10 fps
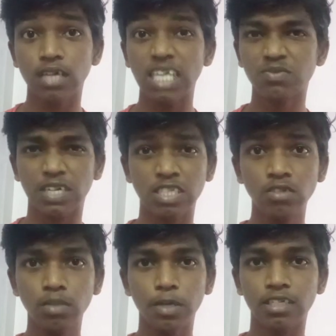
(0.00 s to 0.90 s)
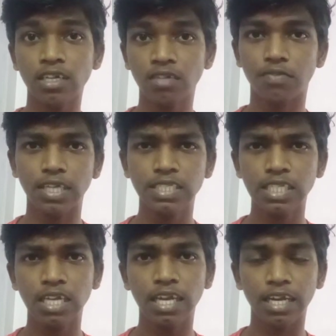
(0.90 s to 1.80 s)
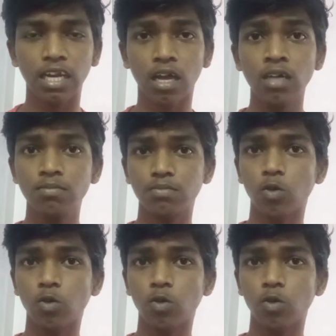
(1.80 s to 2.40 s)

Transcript: கைஸ் ஃபஸ்ட்டு வந்து பார்த்தீங்கன்னா அந்த ஃபைவ் ஸ்டிக்னா என்னென்னா